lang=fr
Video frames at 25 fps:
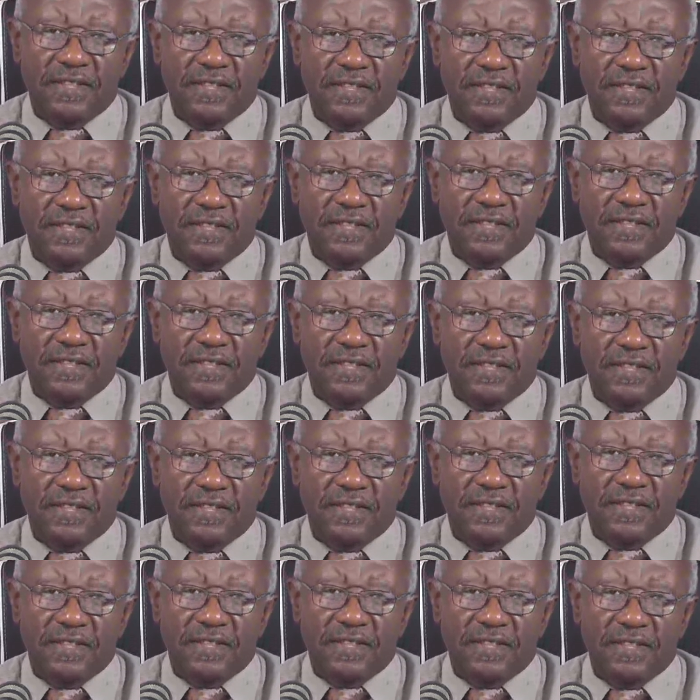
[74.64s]
En fait,
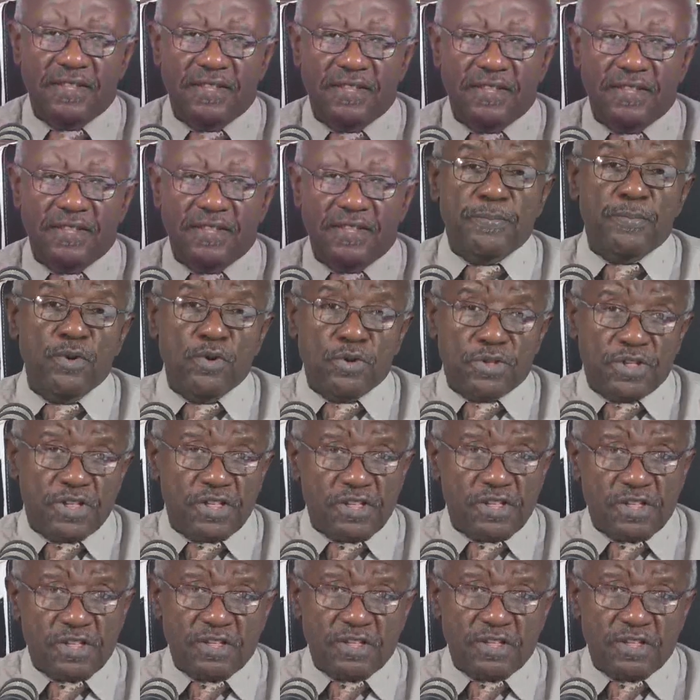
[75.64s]
ce n'était pas une
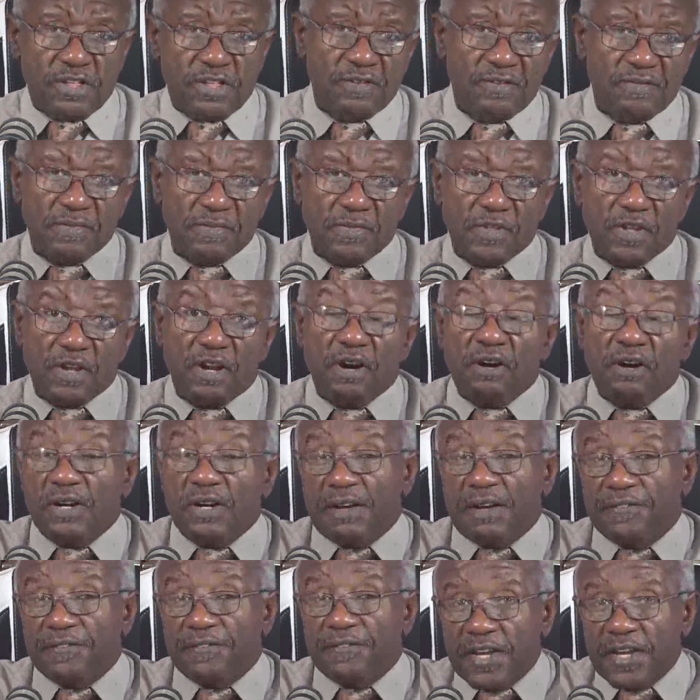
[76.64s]
réponse, car
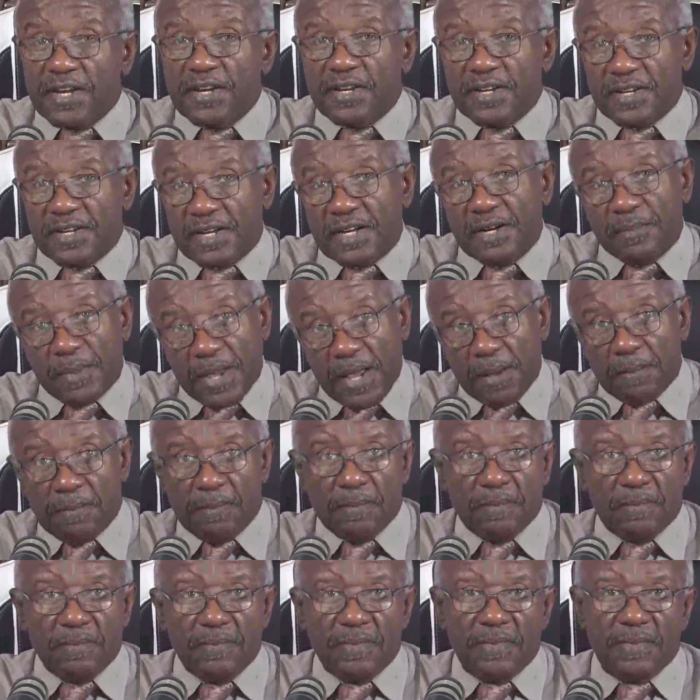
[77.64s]
l'Afrique, quand même,
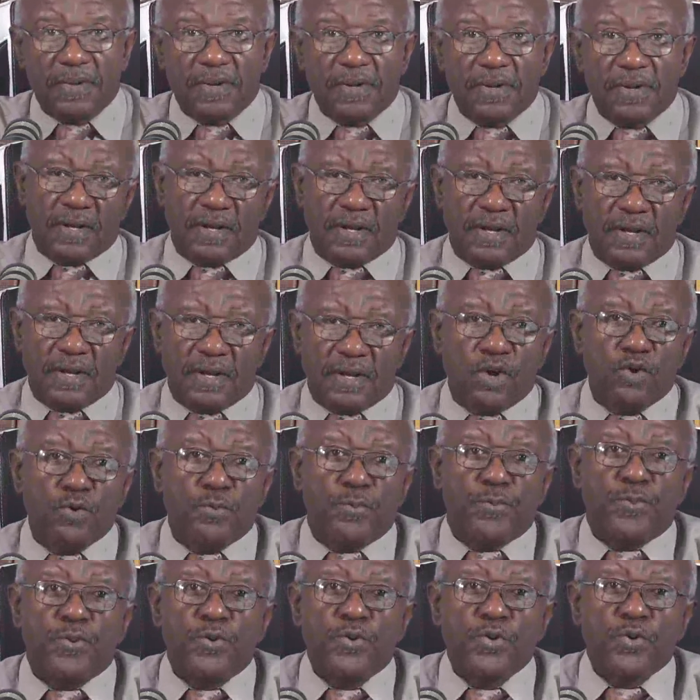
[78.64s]
est le
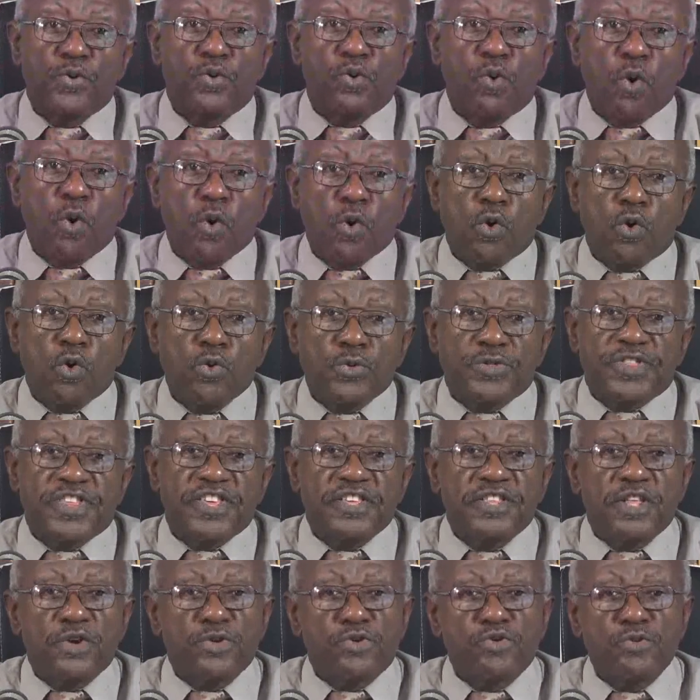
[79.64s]
plus gros
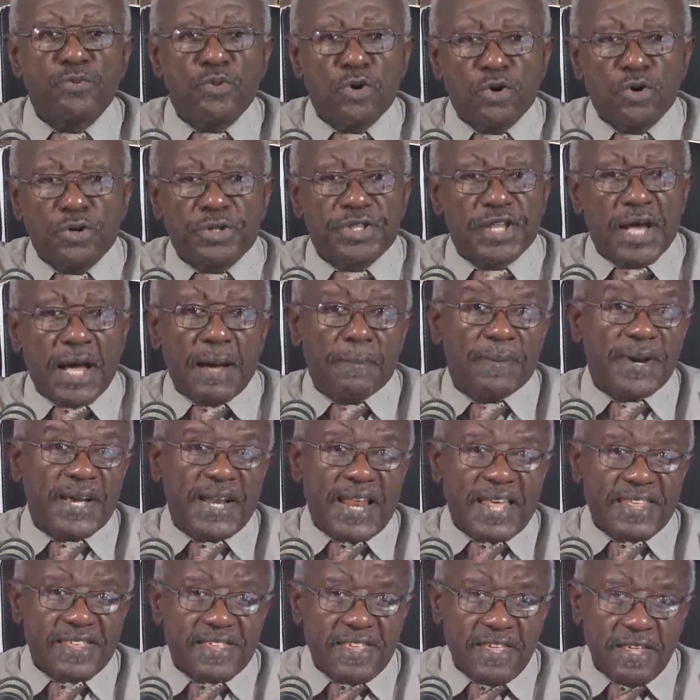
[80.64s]
continent du monde, après
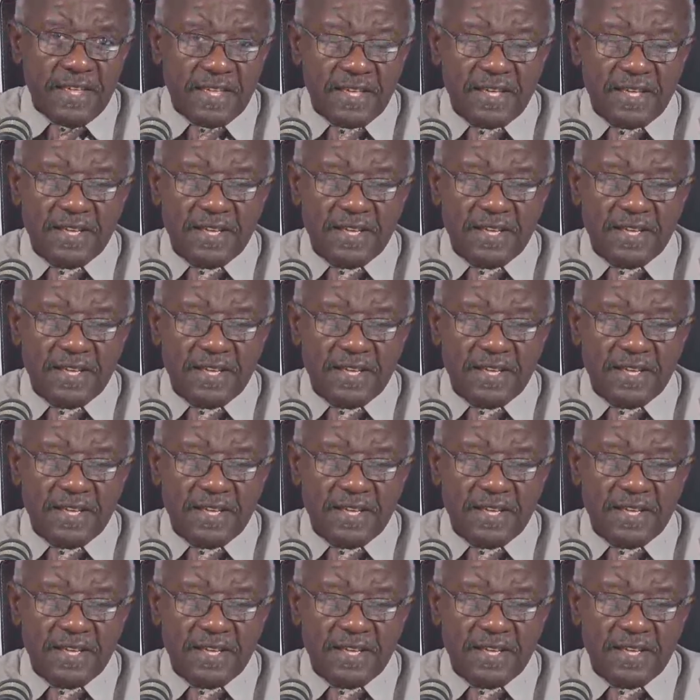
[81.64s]
l'Asie.